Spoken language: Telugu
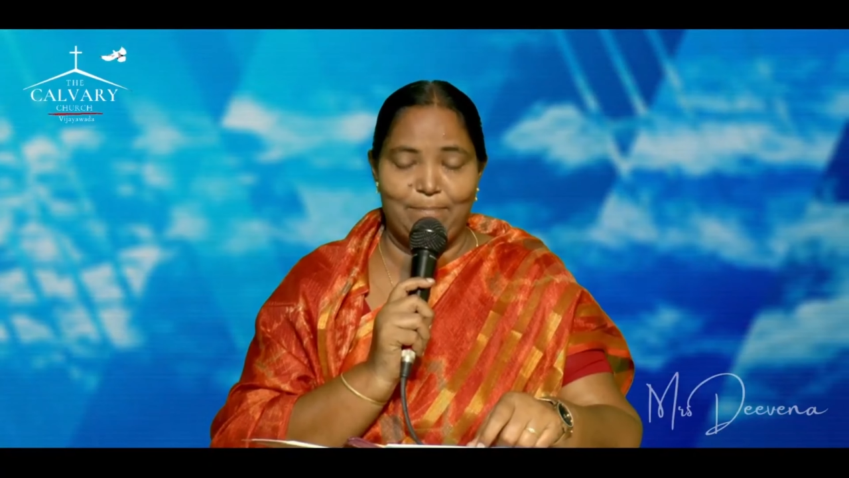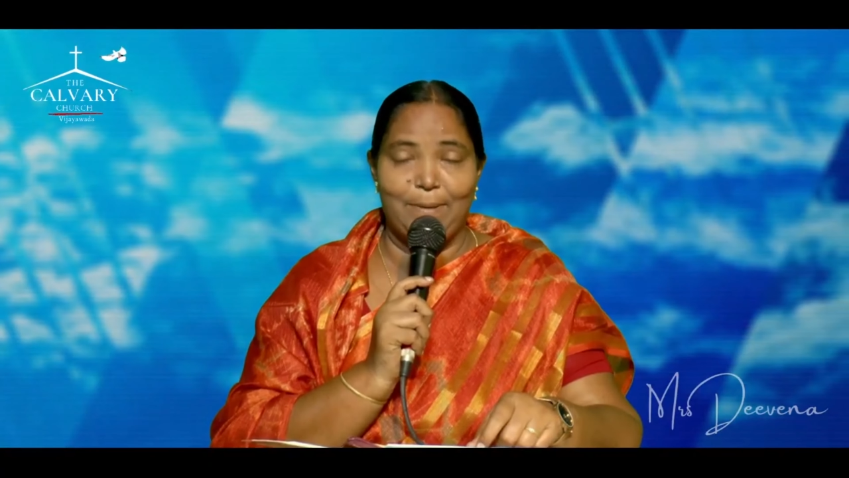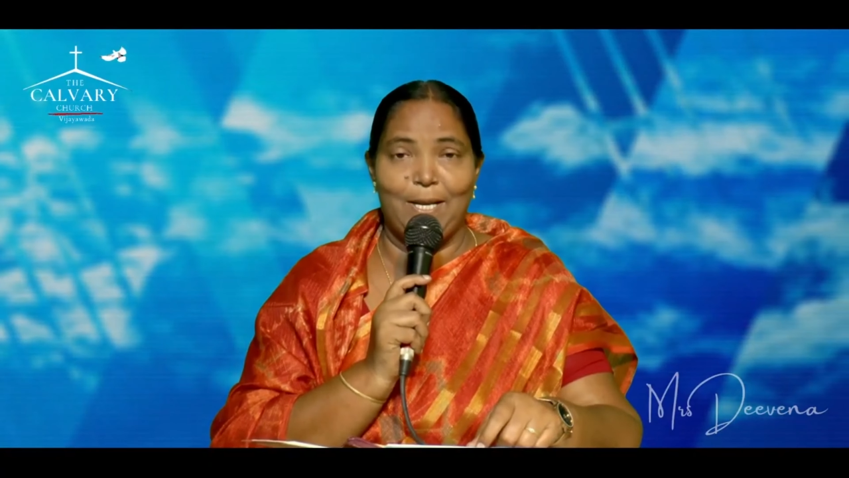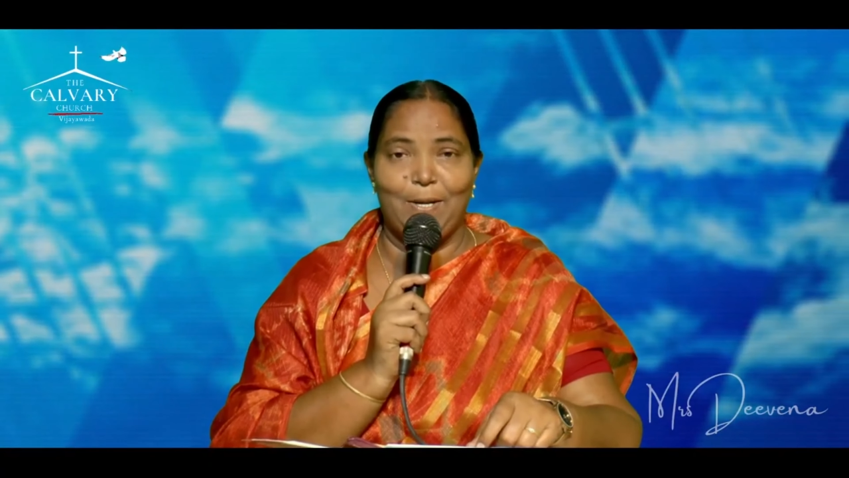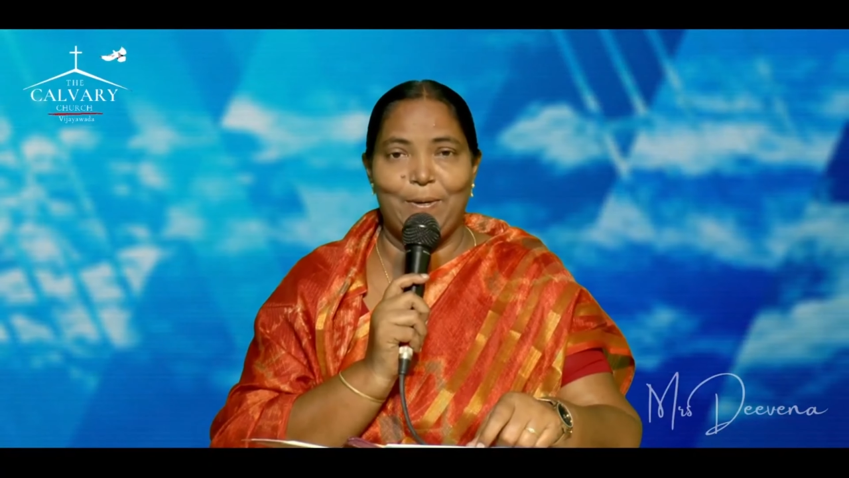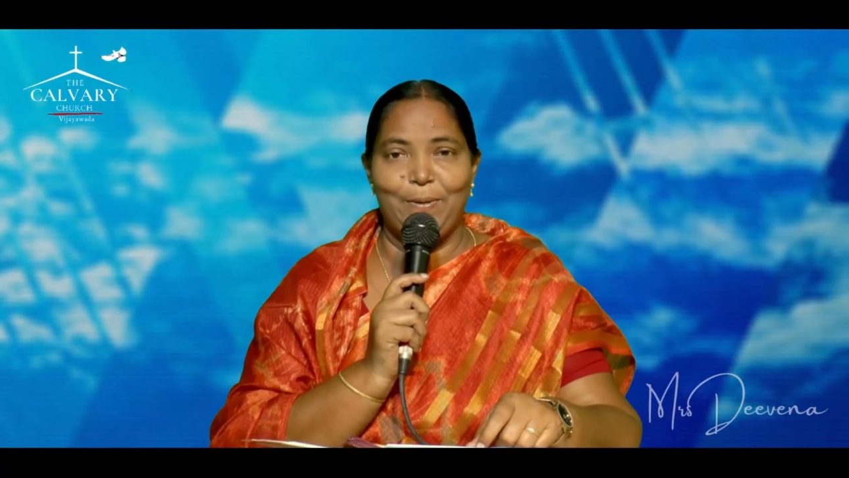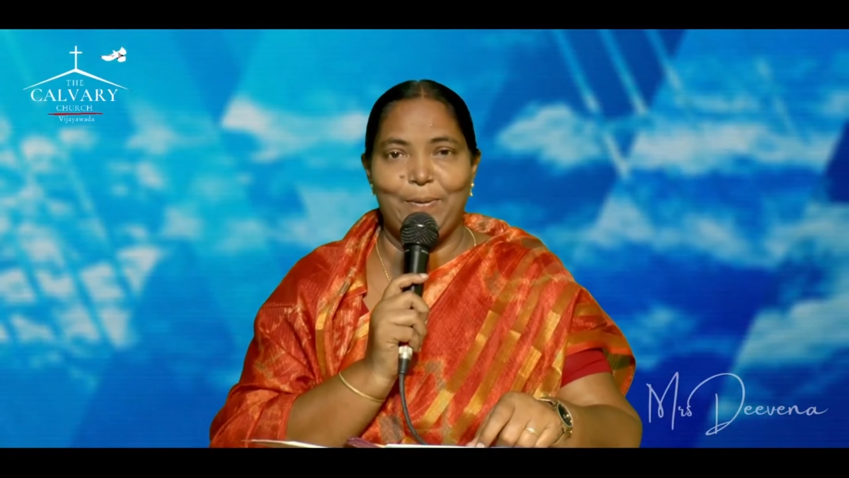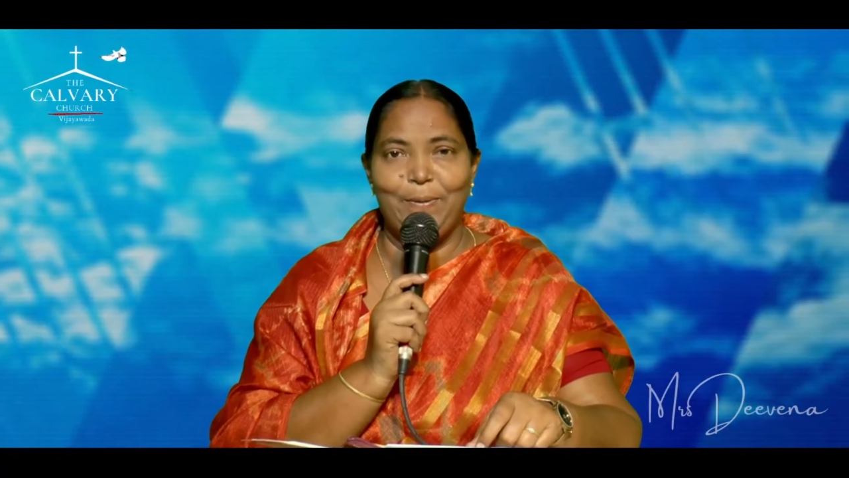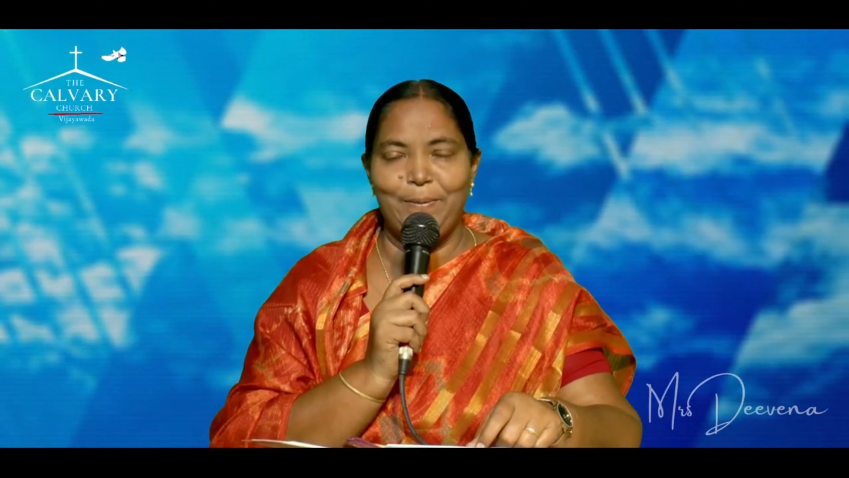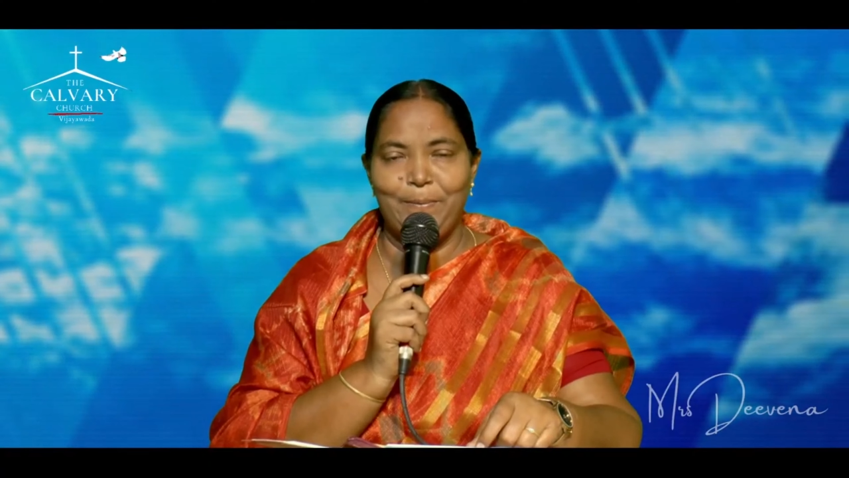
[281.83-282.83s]
పిల్లోడు
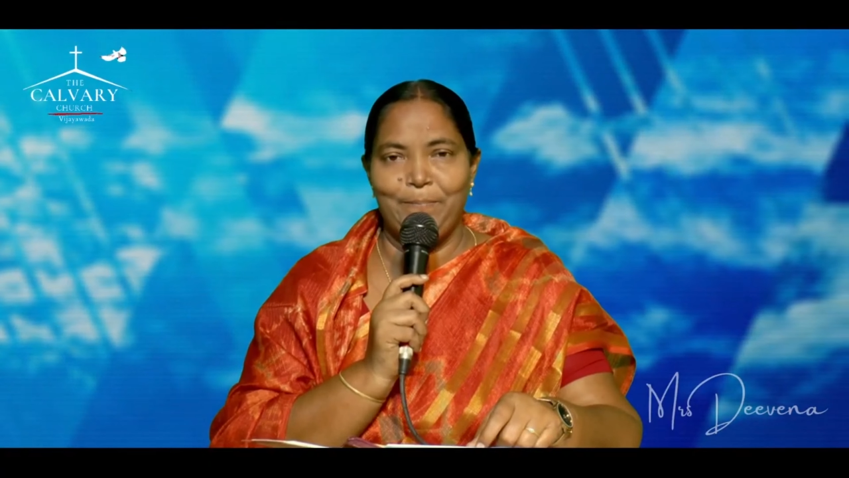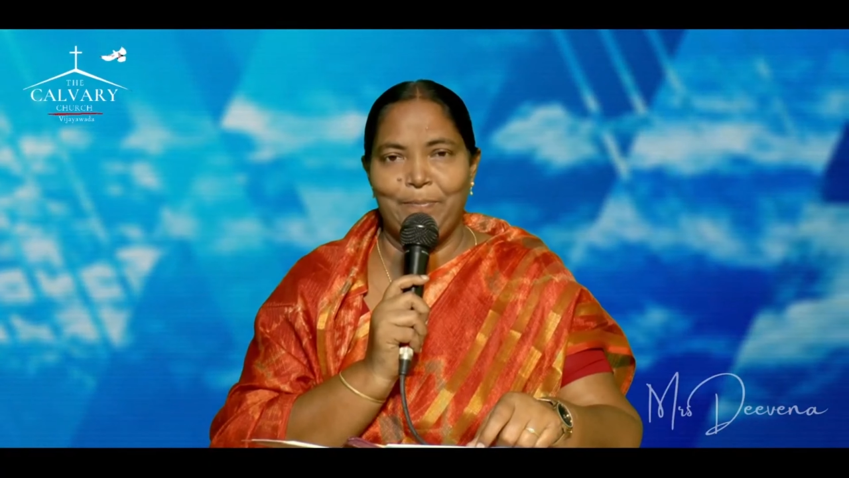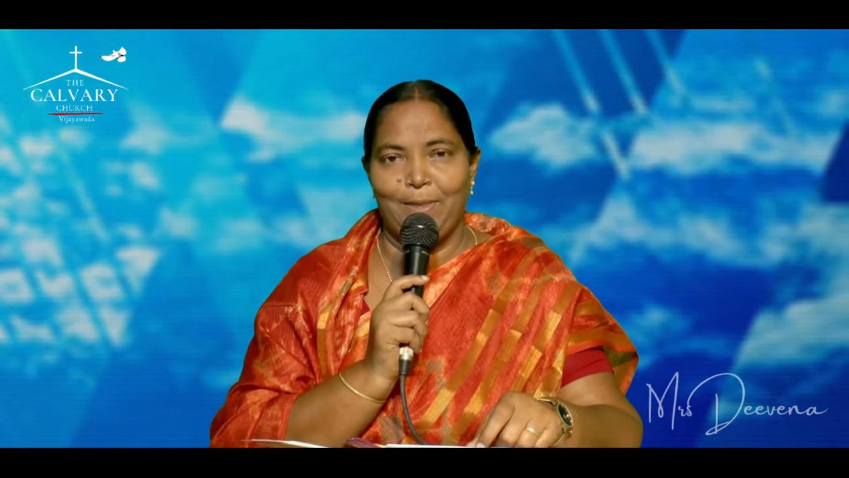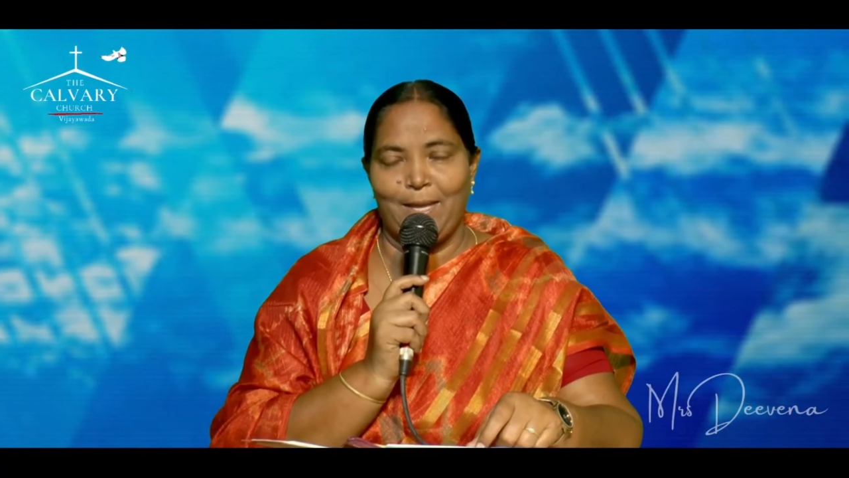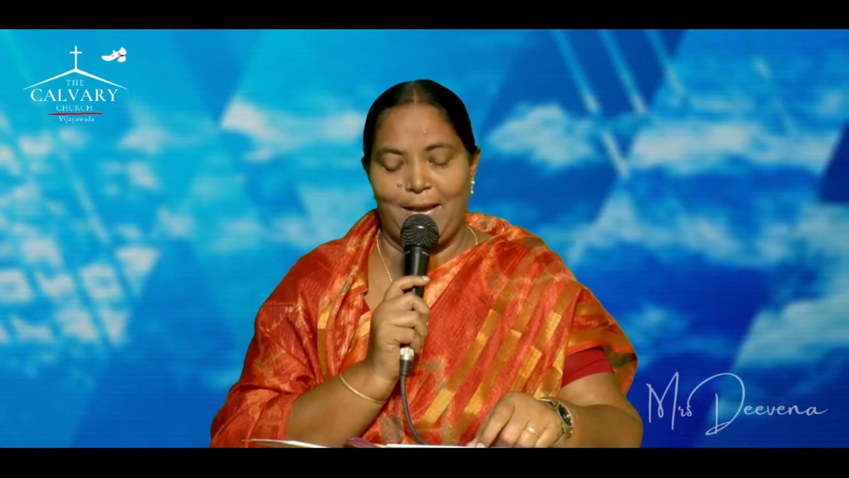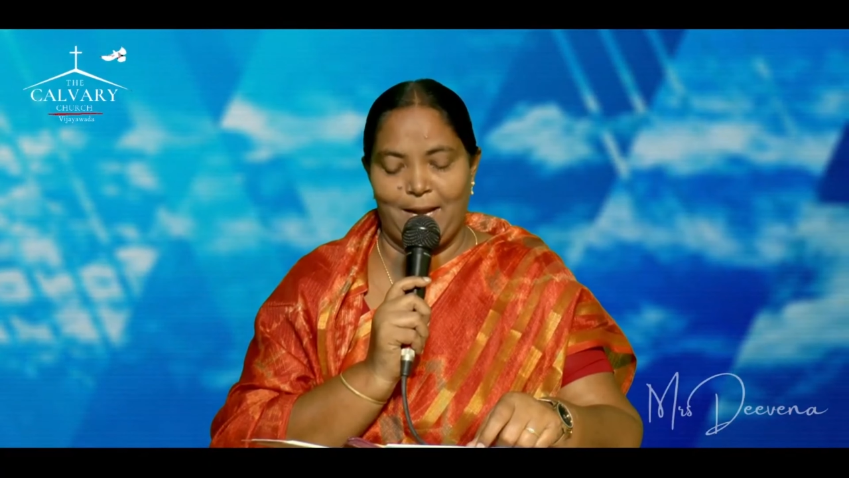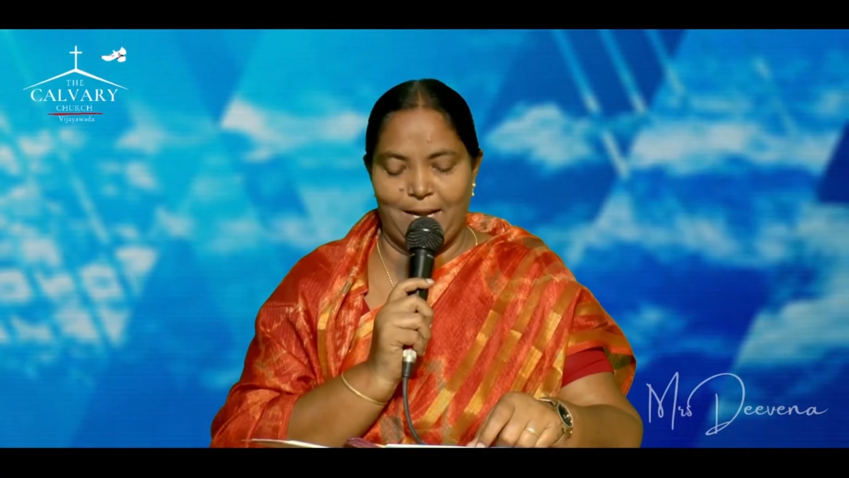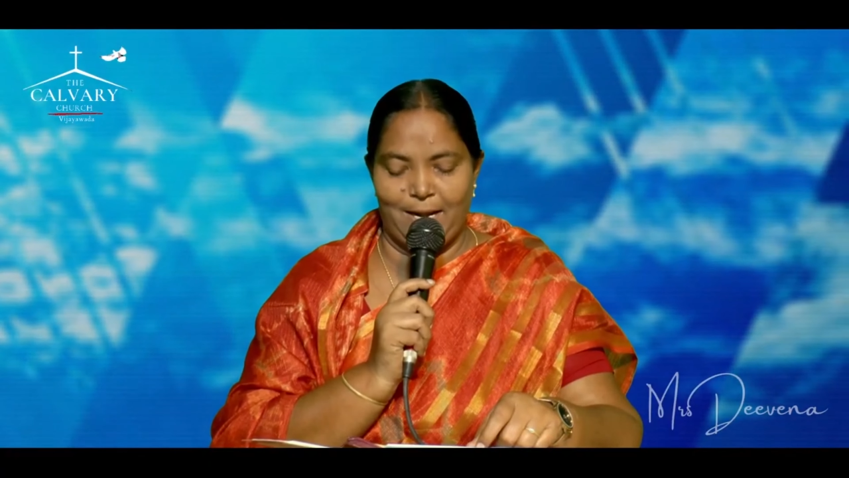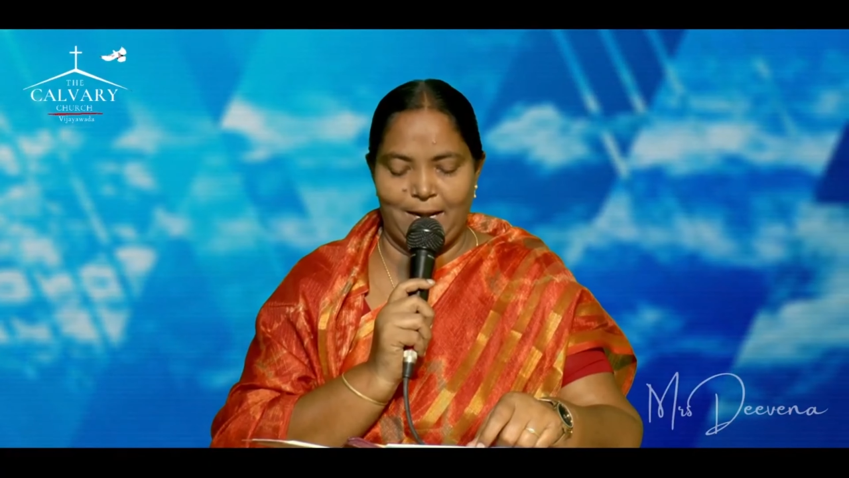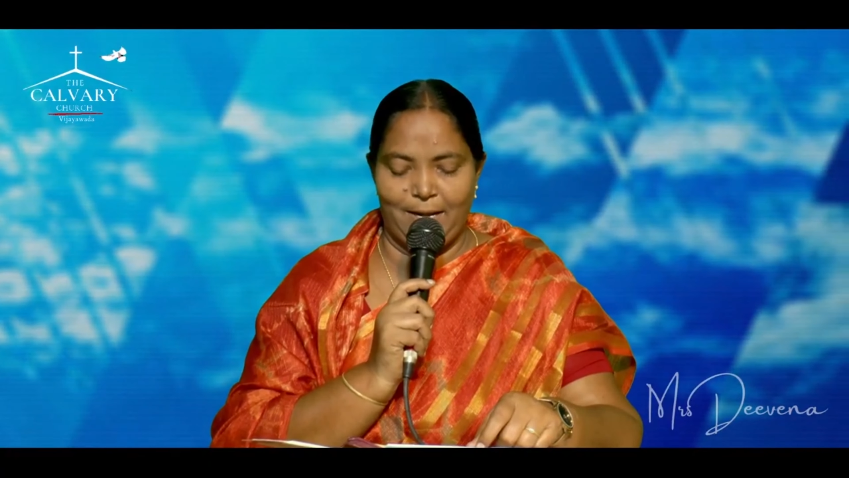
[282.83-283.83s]

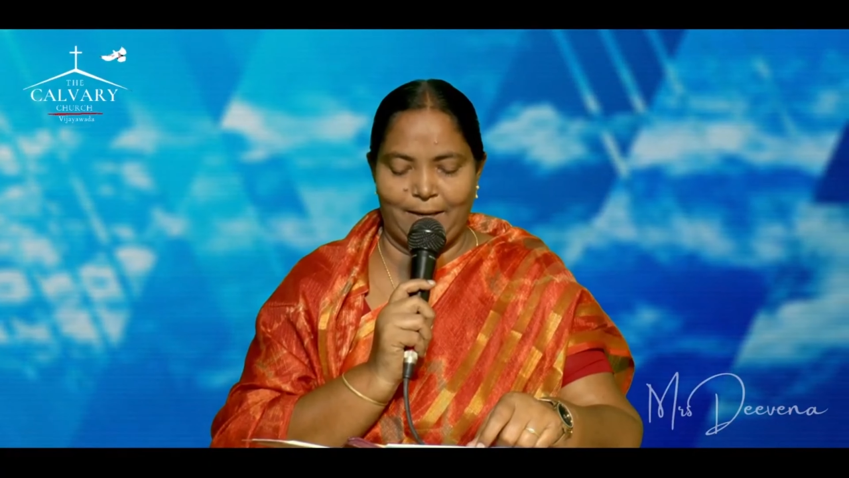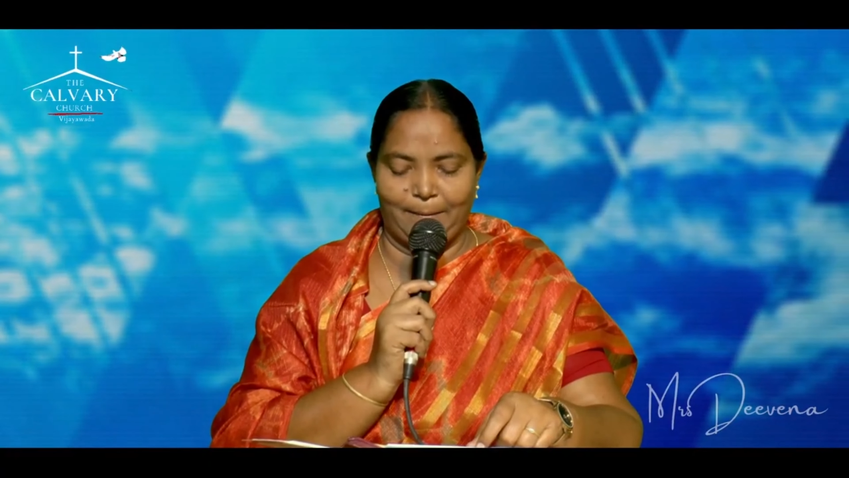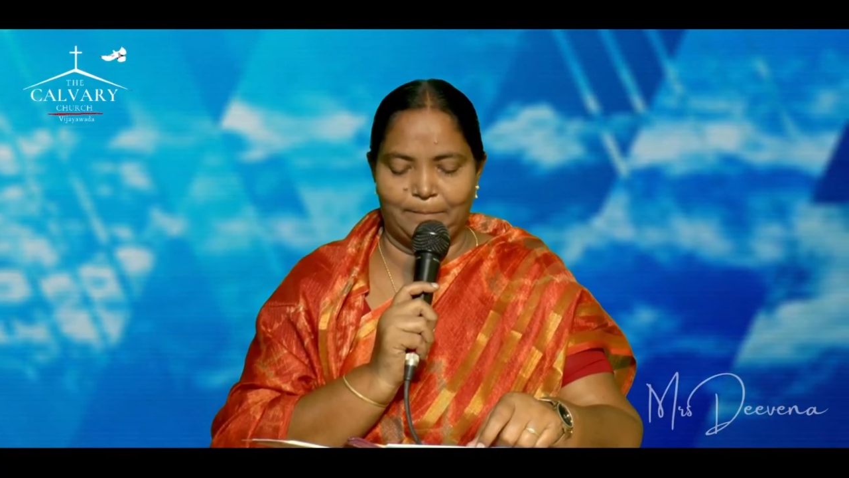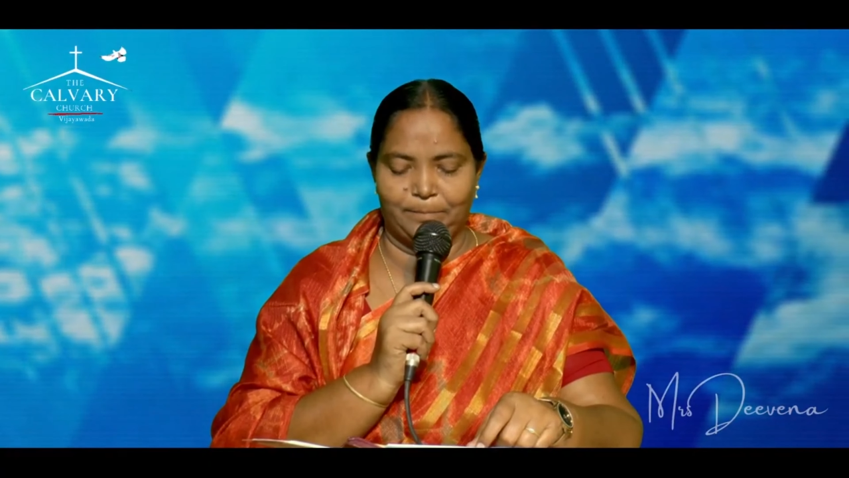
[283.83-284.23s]
అన్నాడంట